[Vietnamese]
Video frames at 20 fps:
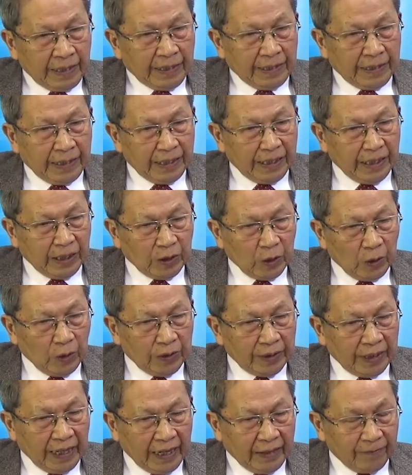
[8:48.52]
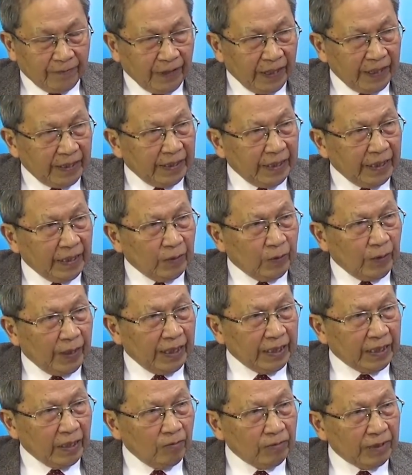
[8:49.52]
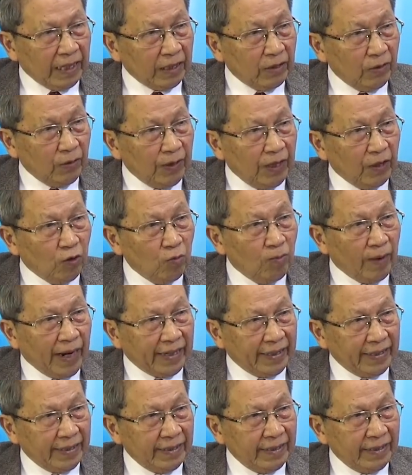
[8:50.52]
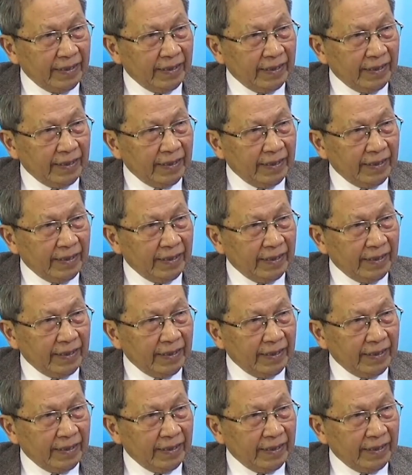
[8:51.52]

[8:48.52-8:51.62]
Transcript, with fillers: dưới sự tồn tại phát triển của hệ thống xã hội chủ nghĩa hùng mạnh